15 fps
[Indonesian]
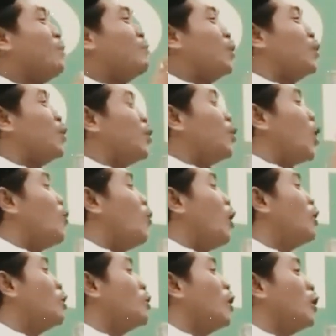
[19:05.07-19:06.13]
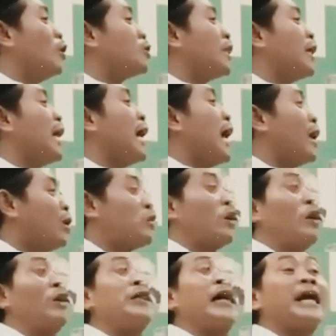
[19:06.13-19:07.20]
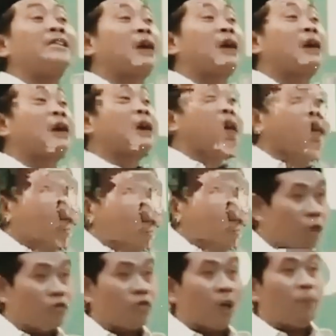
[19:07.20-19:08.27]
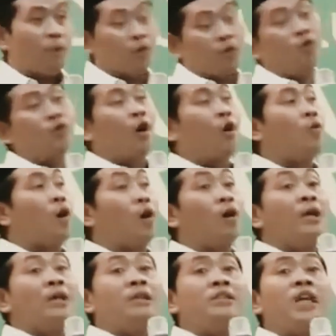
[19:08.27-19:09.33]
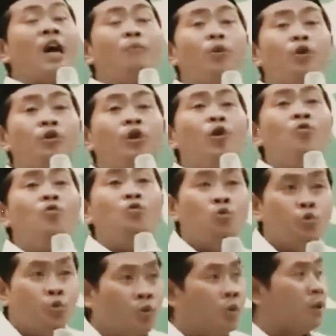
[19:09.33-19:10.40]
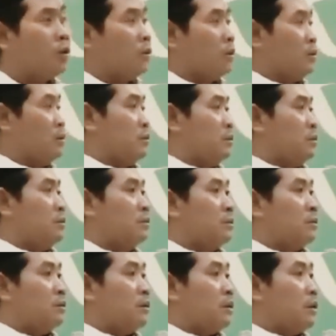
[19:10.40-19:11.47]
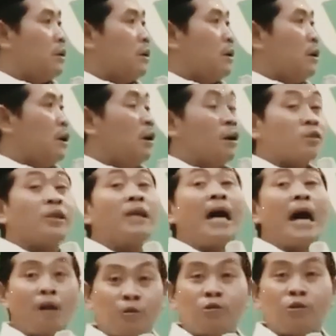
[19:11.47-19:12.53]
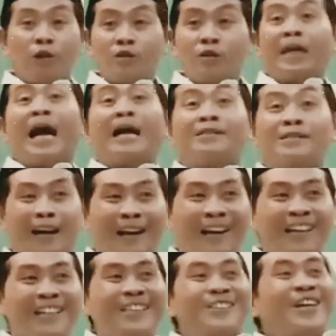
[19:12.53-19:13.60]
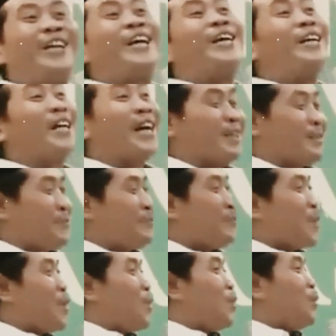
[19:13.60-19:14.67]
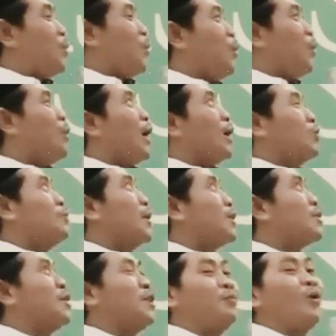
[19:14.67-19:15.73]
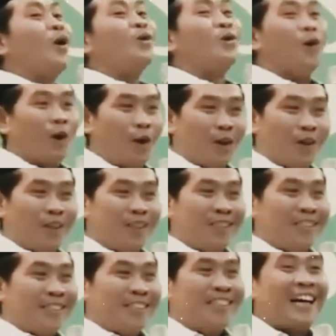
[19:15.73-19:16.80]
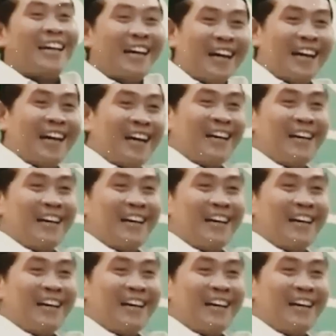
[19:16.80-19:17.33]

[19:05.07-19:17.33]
no nyawa yu ono sing halus, ono sing kasar. Eh kok jabut nyawa, no untu ilo Ono sing halus, ono sing kasar. Saya ingat dulu waktu masih di pondok, saya